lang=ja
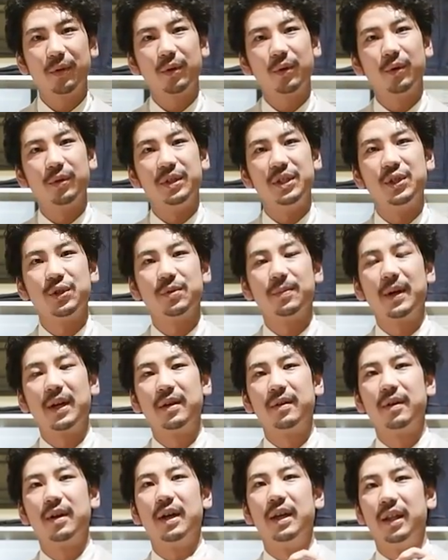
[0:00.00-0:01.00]
と20万
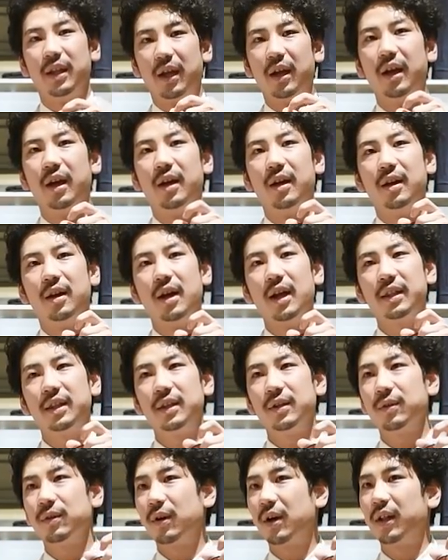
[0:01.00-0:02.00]
円ぐらいで
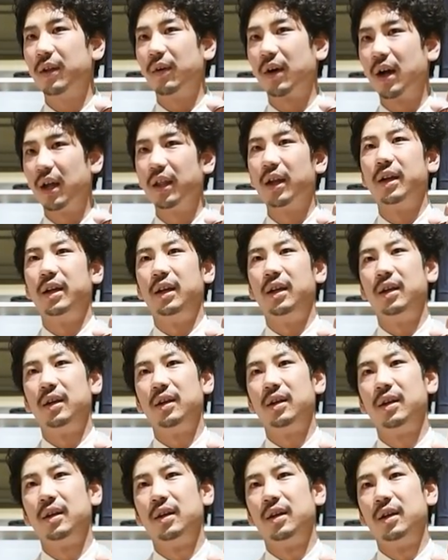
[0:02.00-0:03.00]
ラティーノの中ではかなり
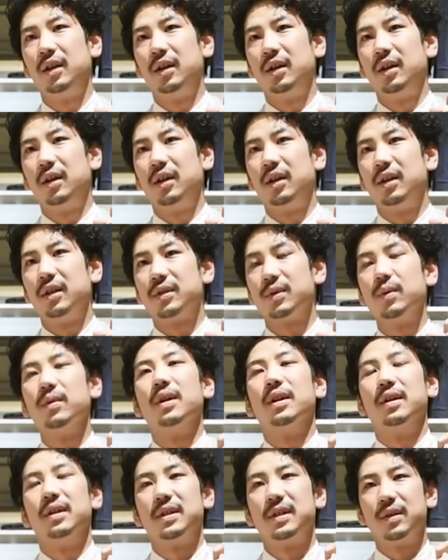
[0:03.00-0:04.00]
確かにそう
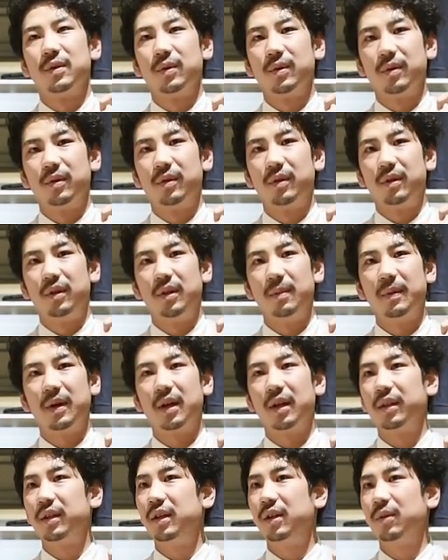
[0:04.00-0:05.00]
なんですよでまあ
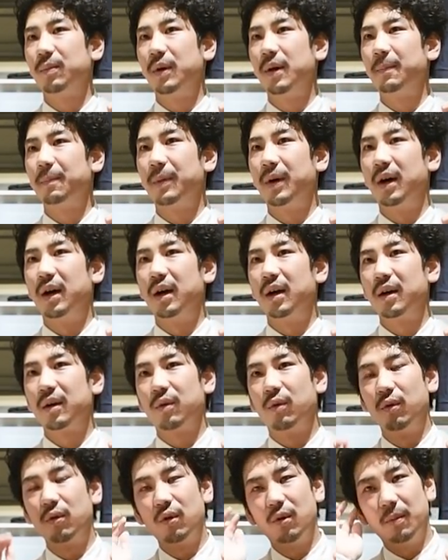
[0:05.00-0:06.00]
ラティーノもやっぱ
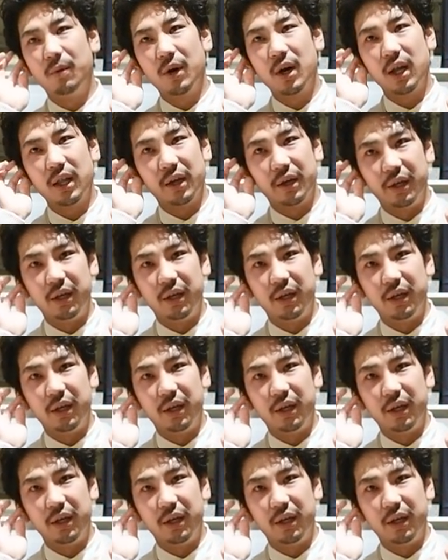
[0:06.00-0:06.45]
今後もかな